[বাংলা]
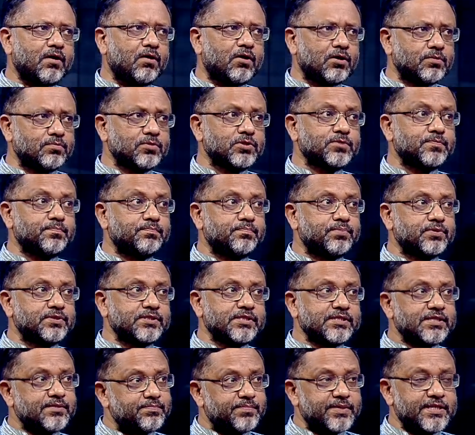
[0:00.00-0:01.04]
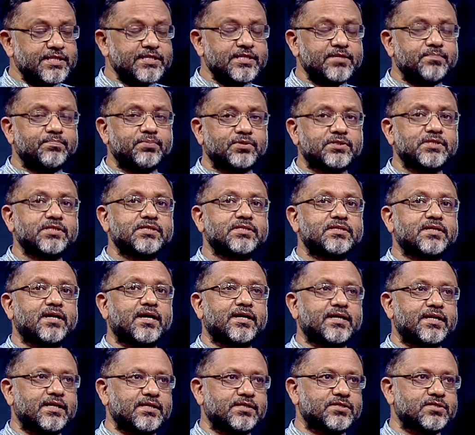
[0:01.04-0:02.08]
অলমোস্ট পঁচিশের বেশি পঁচিশটা
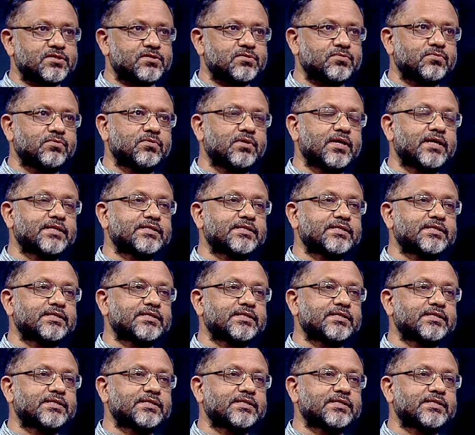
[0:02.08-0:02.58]
আর্কিটেকচার স্কুল